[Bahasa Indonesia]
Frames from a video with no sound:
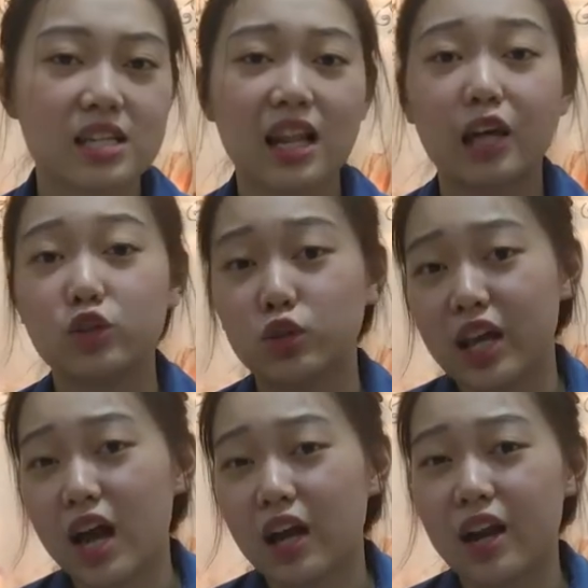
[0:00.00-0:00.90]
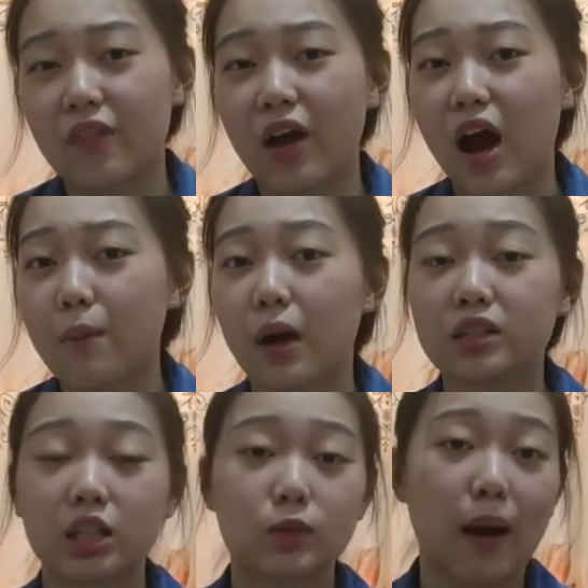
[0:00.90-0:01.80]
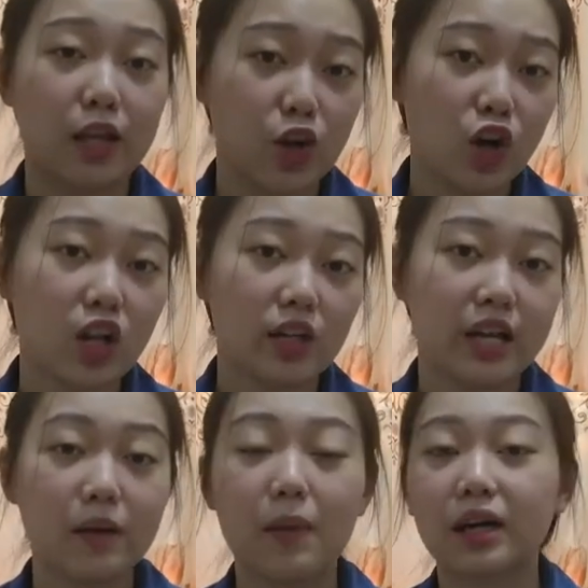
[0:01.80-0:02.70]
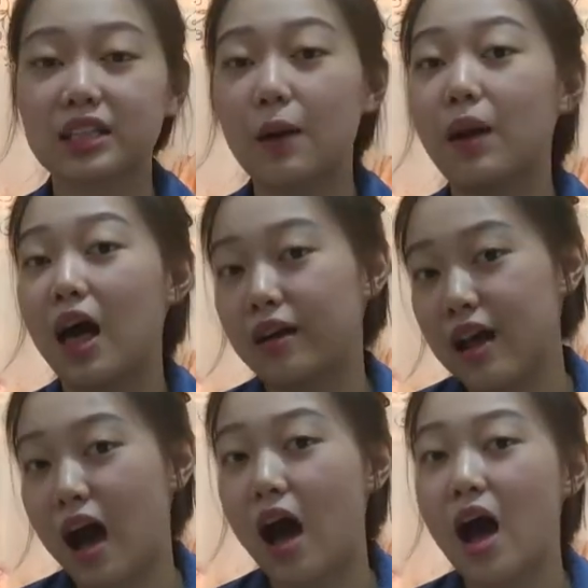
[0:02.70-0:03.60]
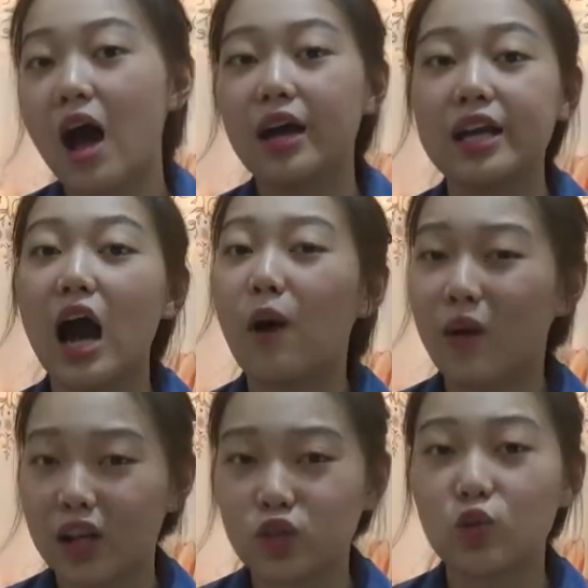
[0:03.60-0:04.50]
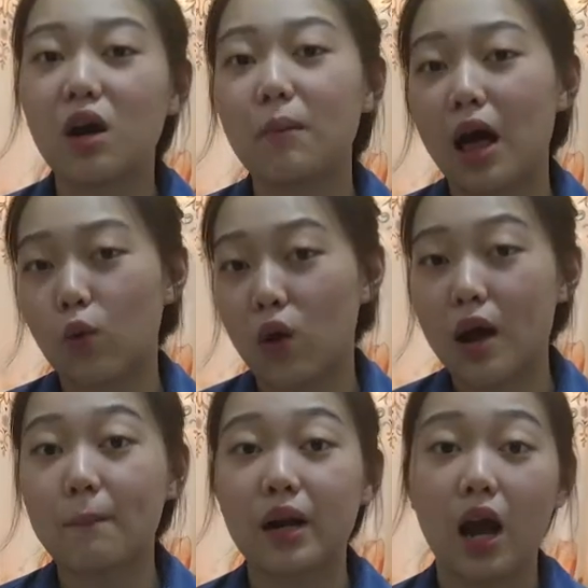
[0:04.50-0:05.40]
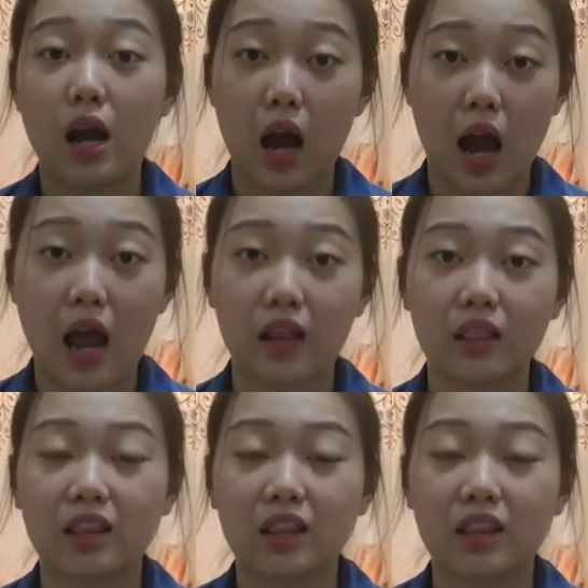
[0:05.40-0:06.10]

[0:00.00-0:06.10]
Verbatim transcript: Selanjutnya kedatangan bangsa Spanyol dan bangsa Belanda yang awalnya juga melakukan perdagangan,